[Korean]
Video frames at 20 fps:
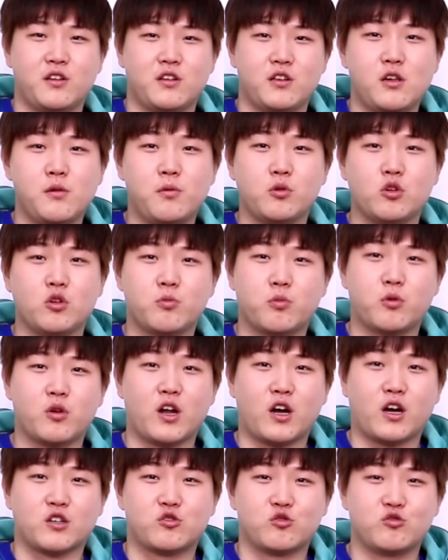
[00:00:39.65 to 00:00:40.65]
일본어를
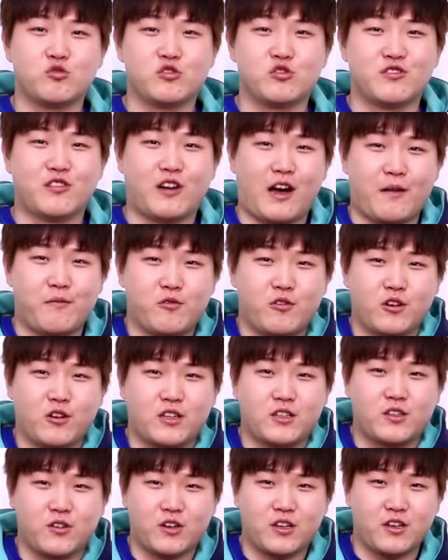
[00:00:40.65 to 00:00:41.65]
몰라가지고 아무거나
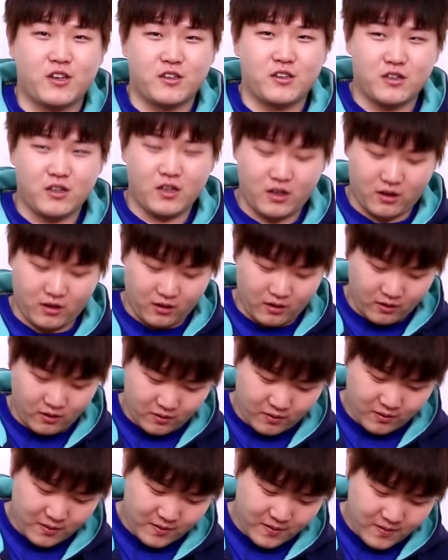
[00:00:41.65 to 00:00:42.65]
들었긴 했는데
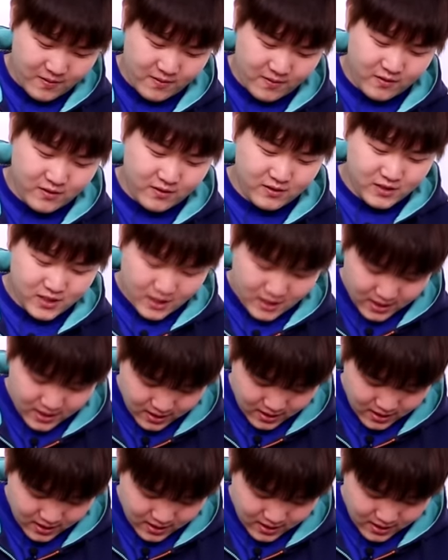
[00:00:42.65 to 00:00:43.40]
짠!